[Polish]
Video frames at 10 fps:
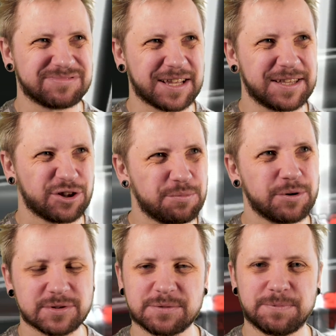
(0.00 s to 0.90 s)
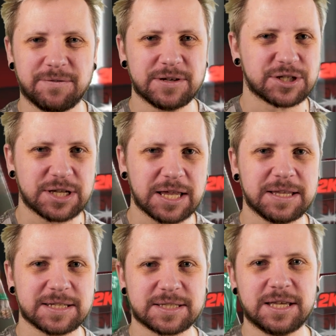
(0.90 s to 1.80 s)
tak na dobrą sprawę
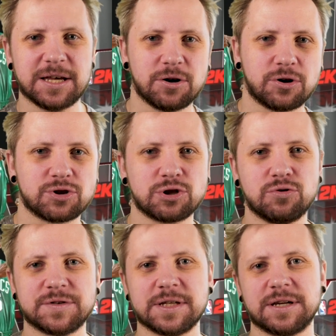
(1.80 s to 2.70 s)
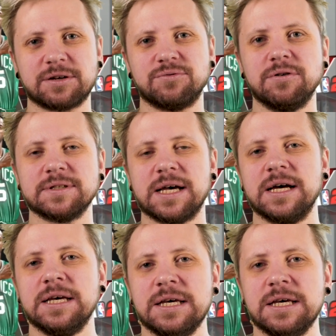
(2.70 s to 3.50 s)
żadna z gier o koszykówce traktująca